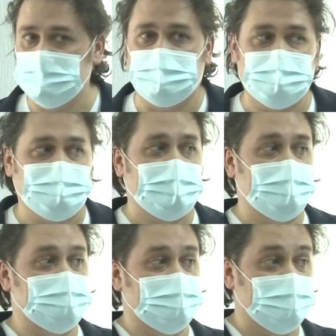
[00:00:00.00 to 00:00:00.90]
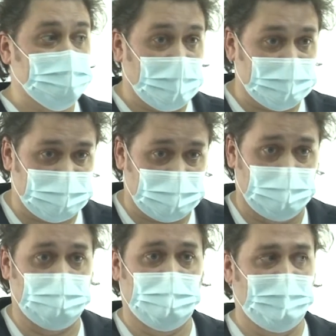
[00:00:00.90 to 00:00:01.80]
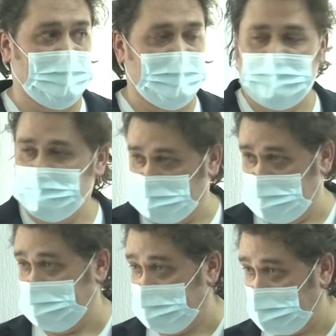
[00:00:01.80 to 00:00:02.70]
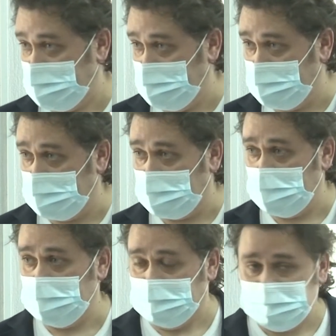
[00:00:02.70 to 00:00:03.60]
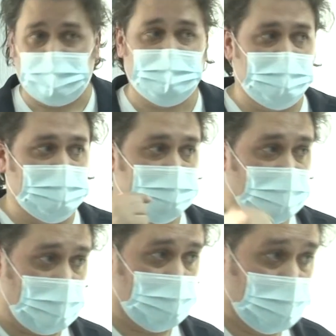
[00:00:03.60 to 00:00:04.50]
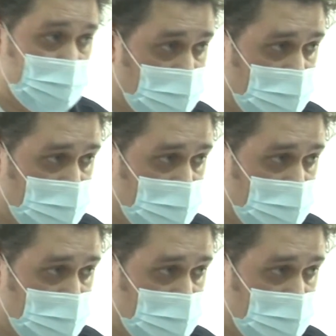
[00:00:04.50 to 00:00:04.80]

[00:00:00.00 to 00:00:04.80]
Есть понятие чаша накопителя. есть понятие дамбы